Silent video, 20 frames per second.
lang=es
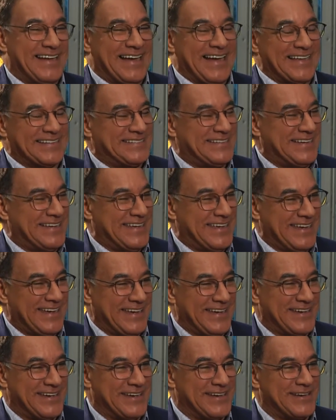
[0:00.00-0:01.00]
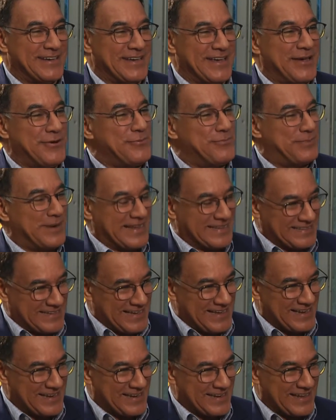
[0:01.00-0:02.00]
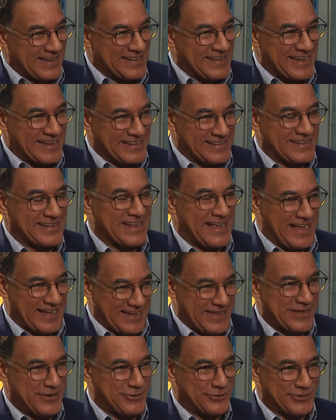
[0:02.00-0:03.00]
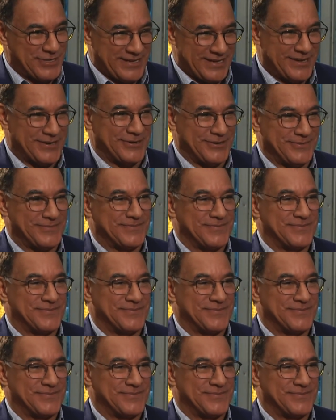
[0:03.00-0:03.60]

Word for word: Así que es un placer estar aquí contigo.